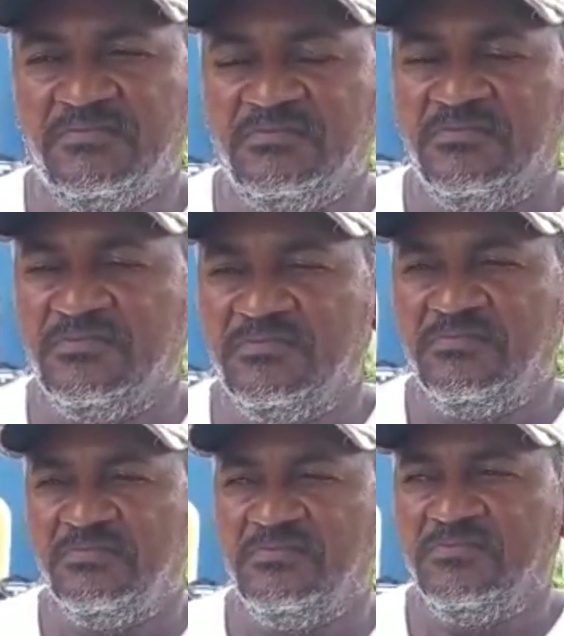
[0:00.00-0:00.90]
aqui a
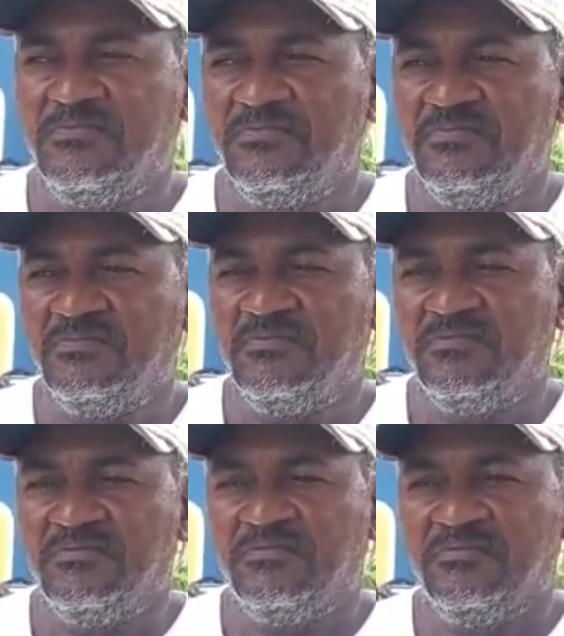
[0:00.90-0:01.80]
esposa do seu Wilson.
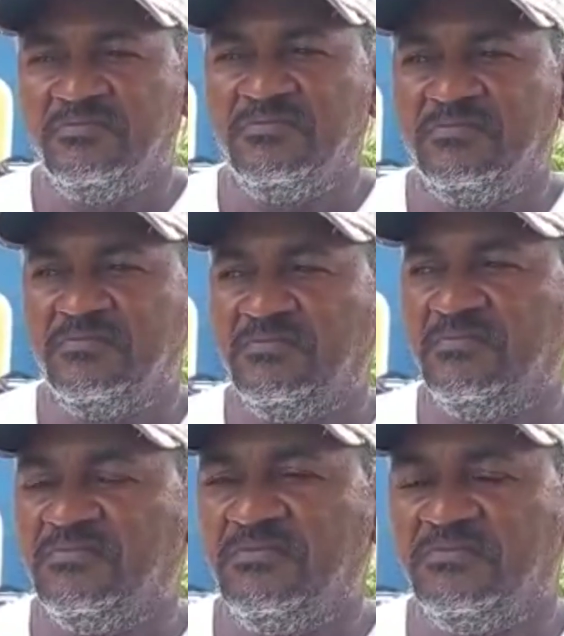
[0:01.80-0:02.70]
Com a
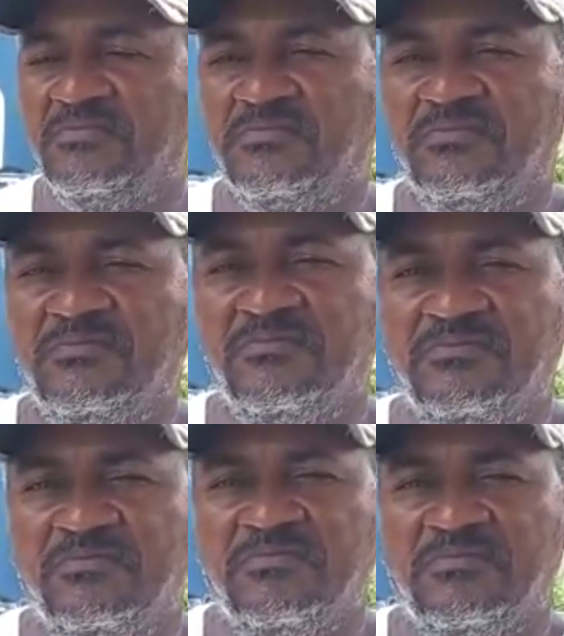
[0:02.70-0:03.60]
imagem de Bruno Lima aqui em
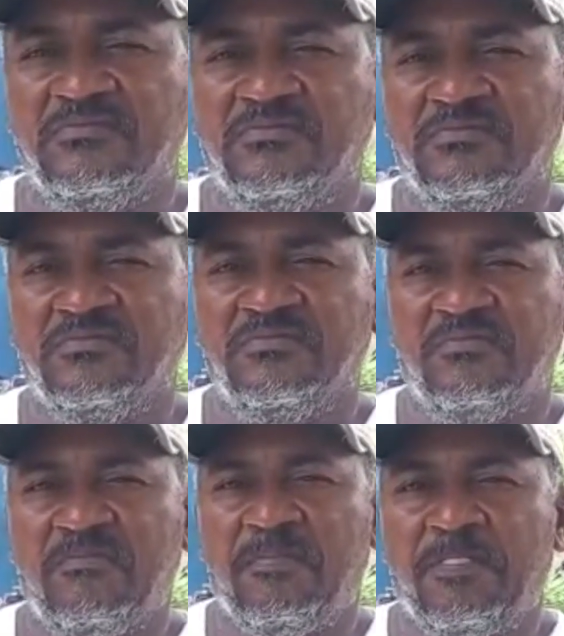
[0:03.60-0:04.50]
frente
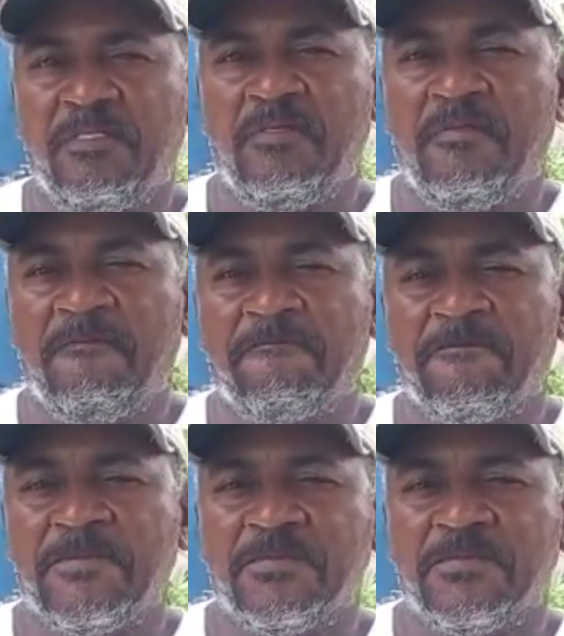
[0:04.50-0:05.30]
ao Hospital de Pedra de Fogo.